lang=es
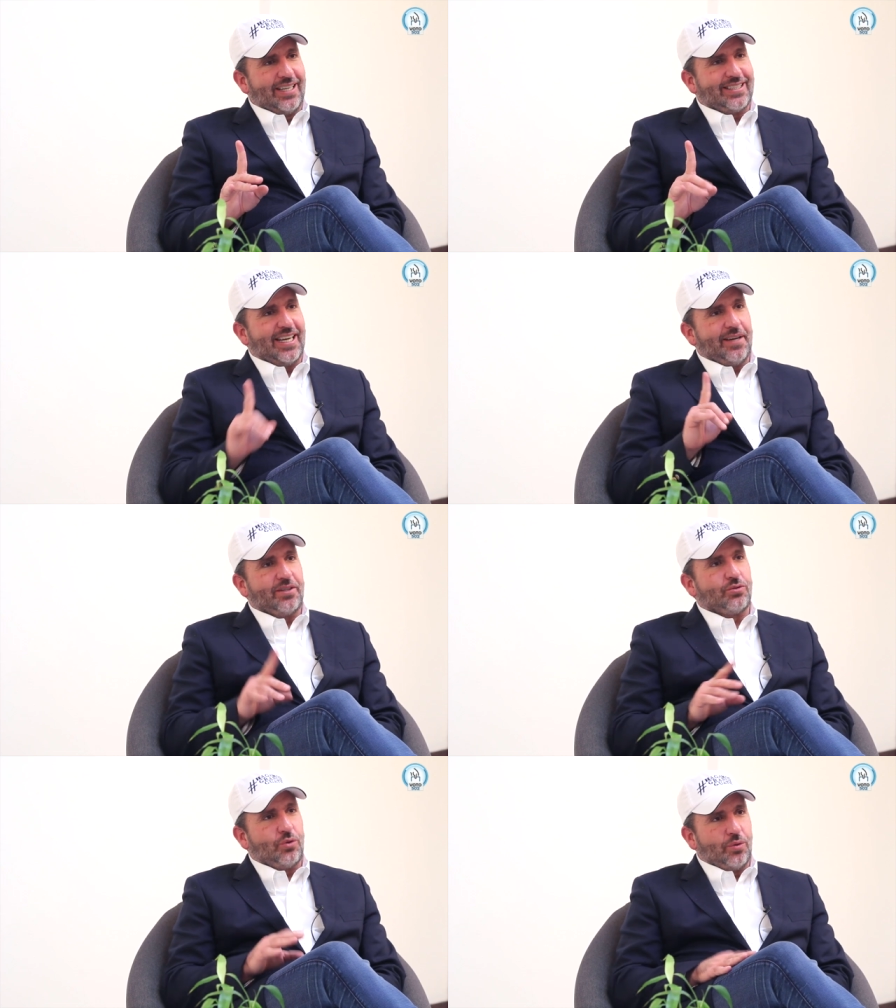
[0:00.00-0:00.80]
es que
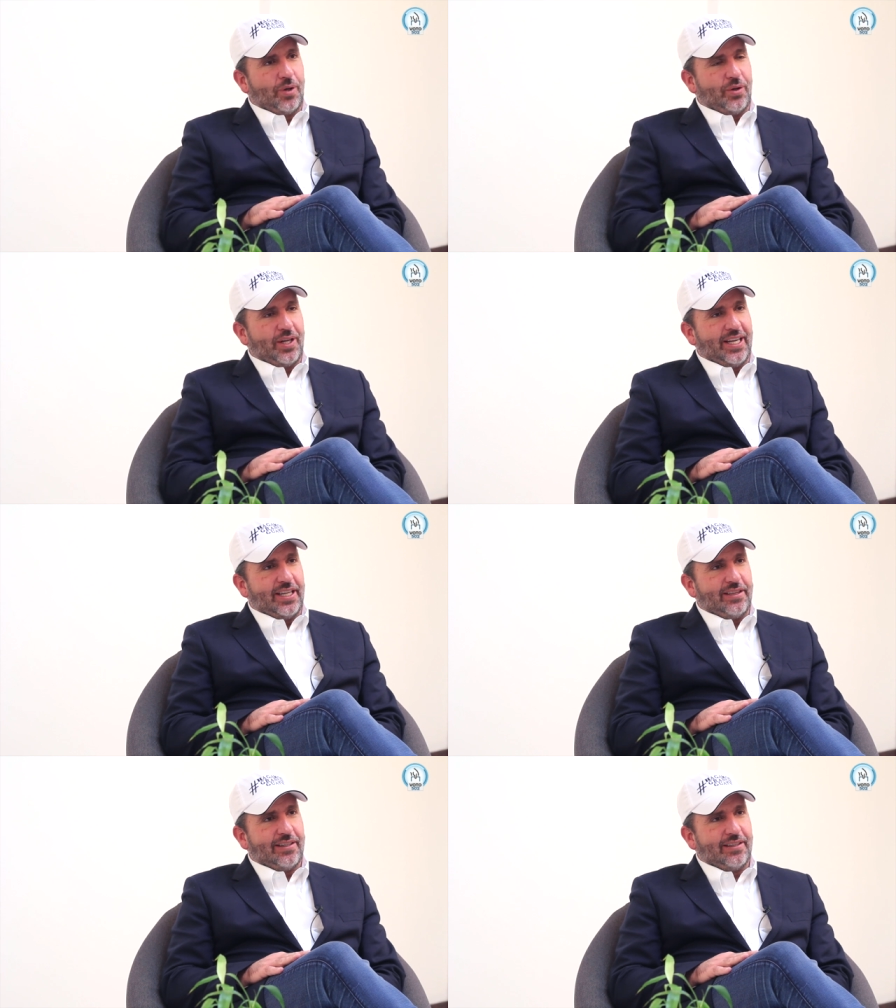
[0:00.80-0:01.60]
lleve su número de
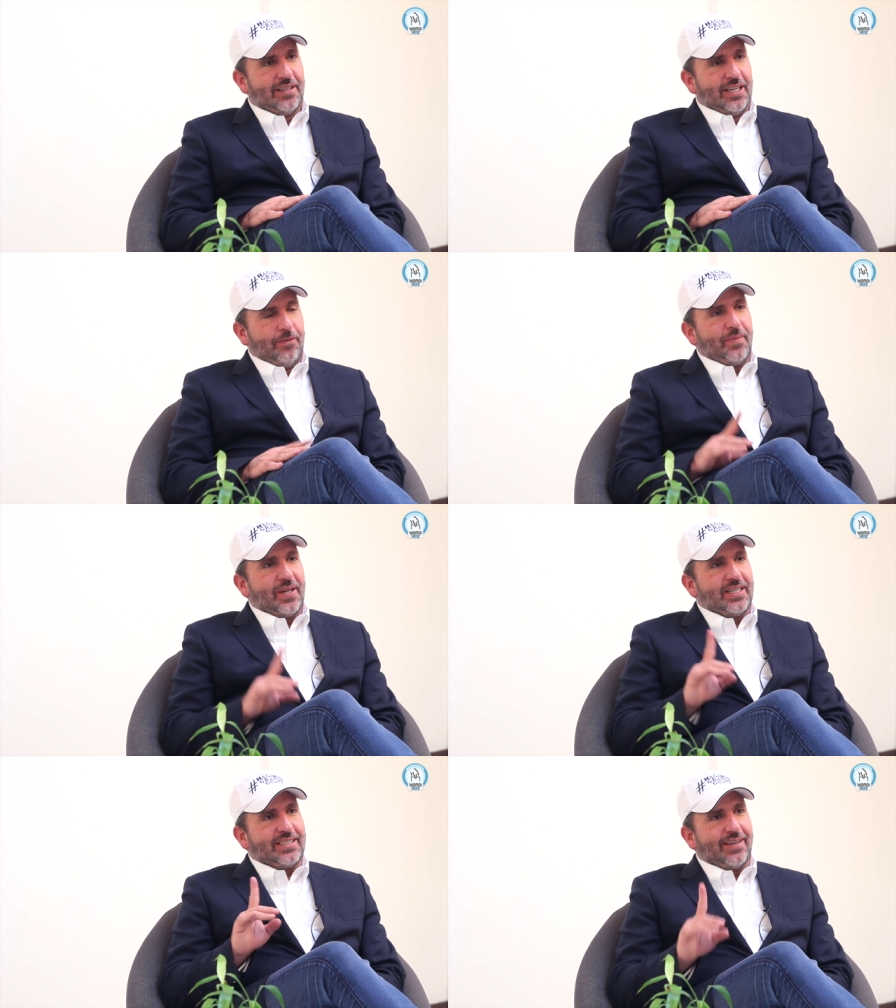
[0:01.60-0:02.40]
NIT.
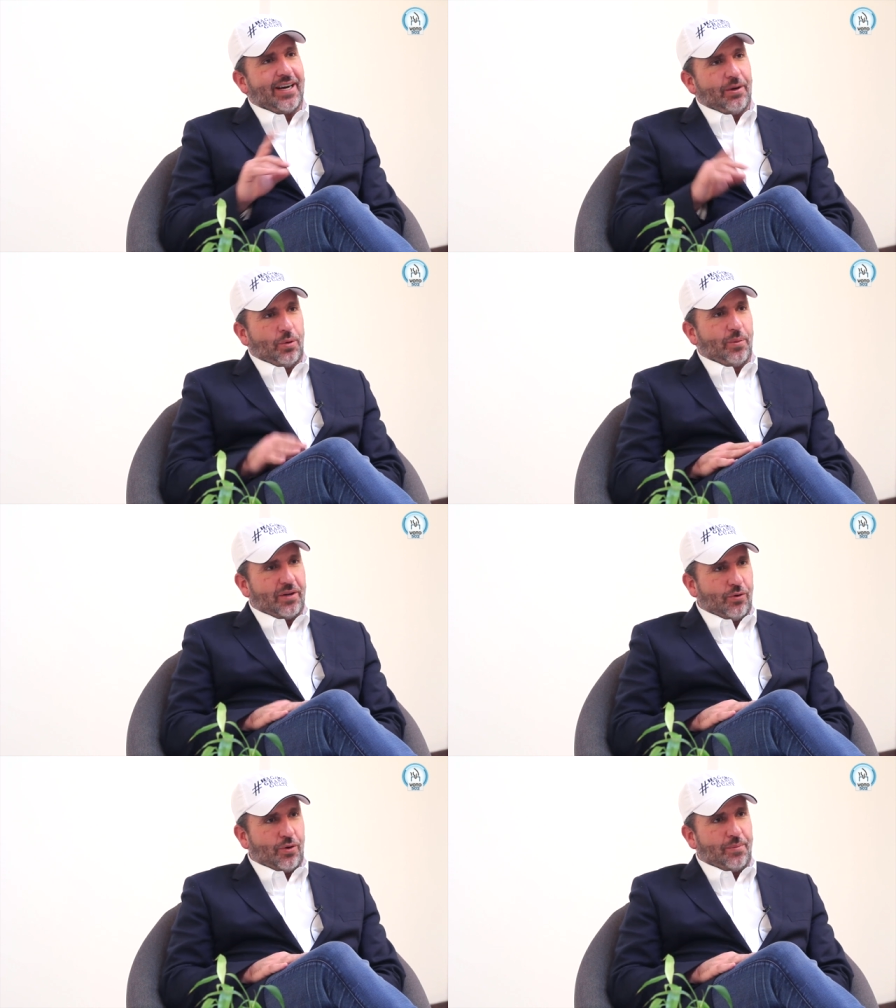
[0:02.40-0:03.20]
Se van a
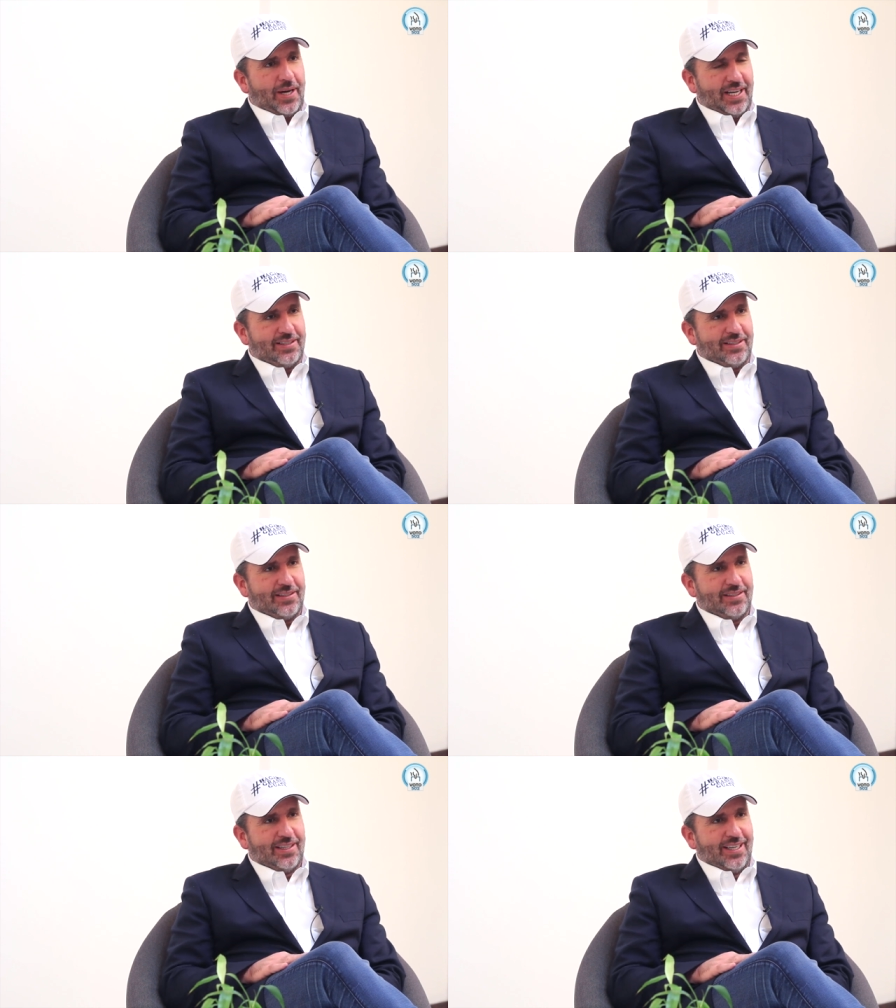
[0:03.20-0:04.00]
volver formales.